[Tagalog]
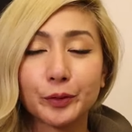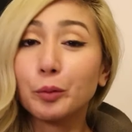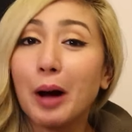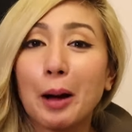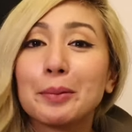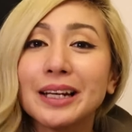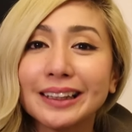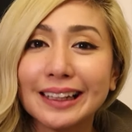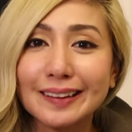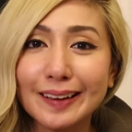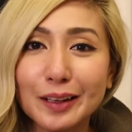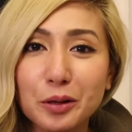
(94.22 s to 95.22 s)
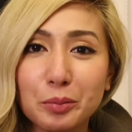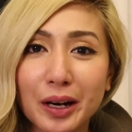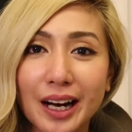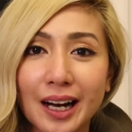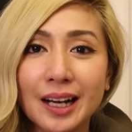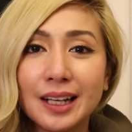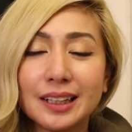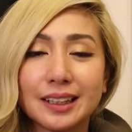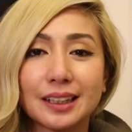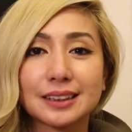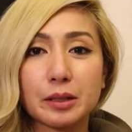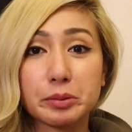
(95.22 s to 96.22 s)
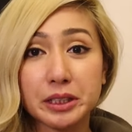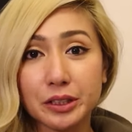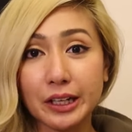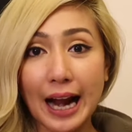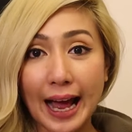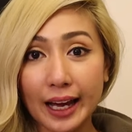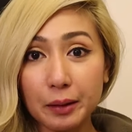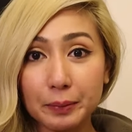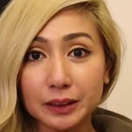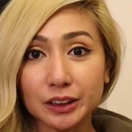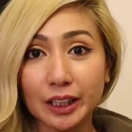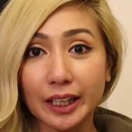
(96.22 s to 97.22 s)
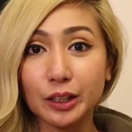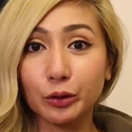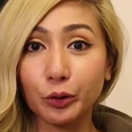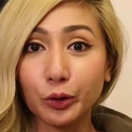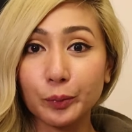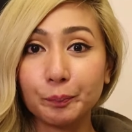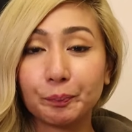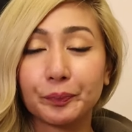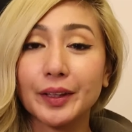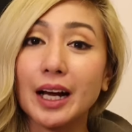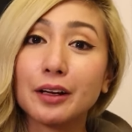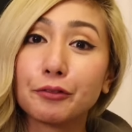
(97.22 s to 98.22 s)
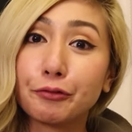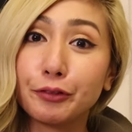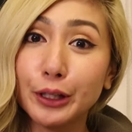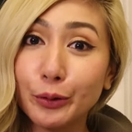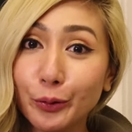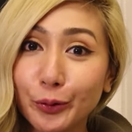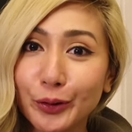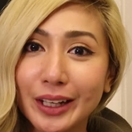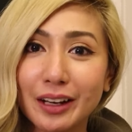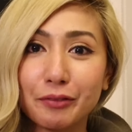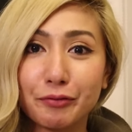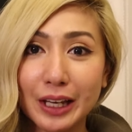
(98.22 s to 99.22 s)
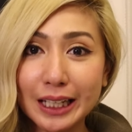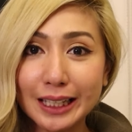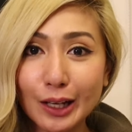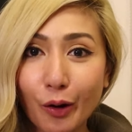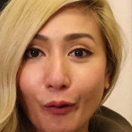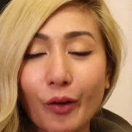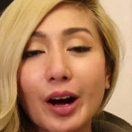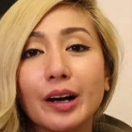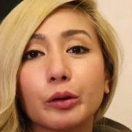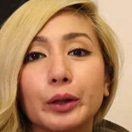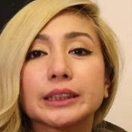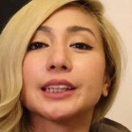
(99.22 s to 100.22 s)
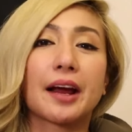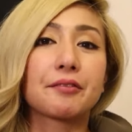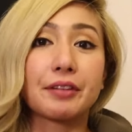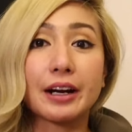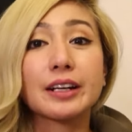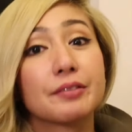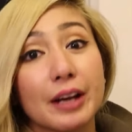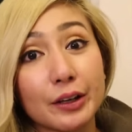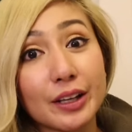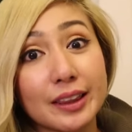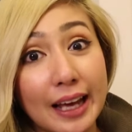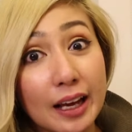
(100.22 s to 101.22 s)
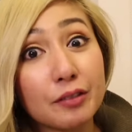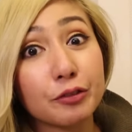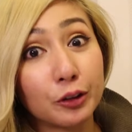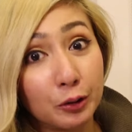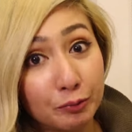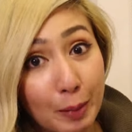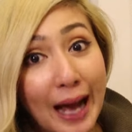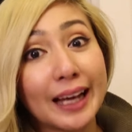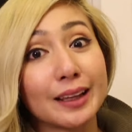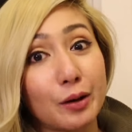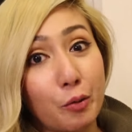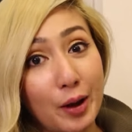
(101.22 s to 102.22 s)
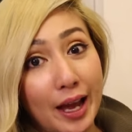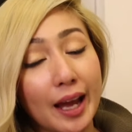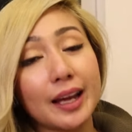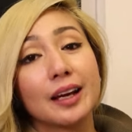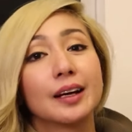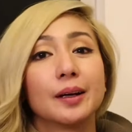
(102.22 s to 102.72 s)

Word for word: dumami na talaga yung mga nag-subscribe at saka yung nag-view ng video, which I'm very, very thankful by the way.